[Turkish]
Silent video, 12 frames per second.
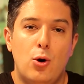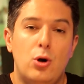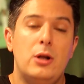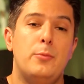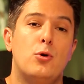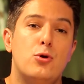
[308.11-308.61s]

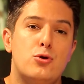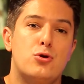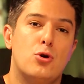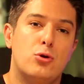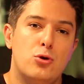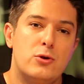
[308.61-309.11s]
Öyle bir
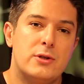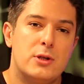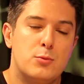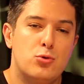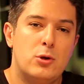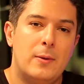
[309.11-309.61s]
oyuncu yok
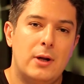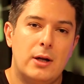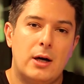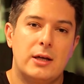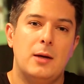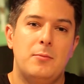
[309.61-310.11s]
diyorsanız muhtemelen
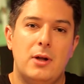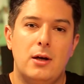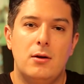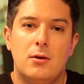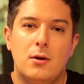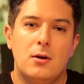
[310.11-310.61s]

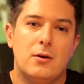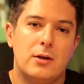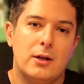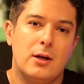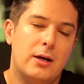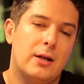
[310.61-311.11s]
hakemle
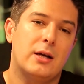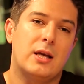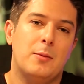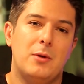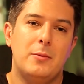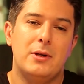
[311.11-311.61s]
ya da yan
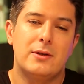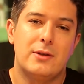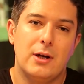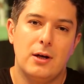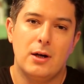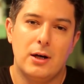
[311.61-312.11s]
hakemle
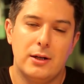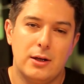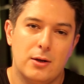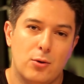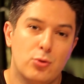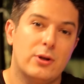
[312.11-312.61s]
birlikte
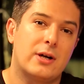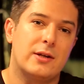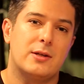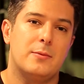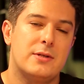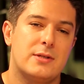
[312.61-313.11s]
hani onu da
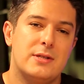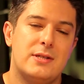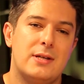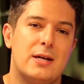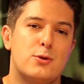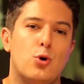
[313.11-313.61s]
katabilirsiniz.
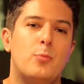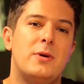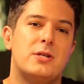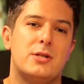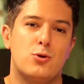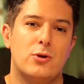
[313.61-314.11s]
İsterse
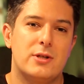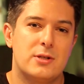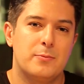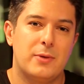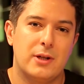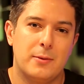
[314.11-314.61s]
15 kişi
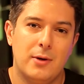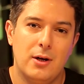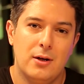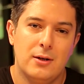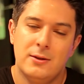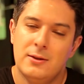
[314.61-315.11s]
oynasın Panama.